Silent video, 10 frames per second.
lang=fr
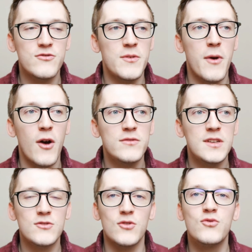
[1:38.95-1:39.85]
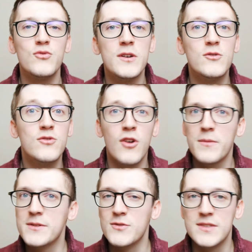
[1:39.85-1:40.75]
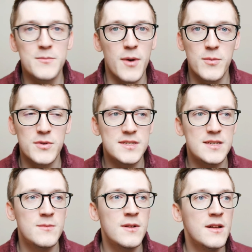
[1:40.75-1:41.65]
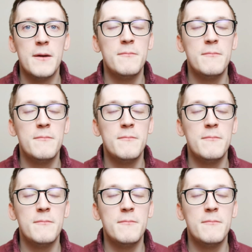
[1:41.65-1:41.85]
Je vais pas revenir sur tous mes coups de cœur parce que c'est pas possible.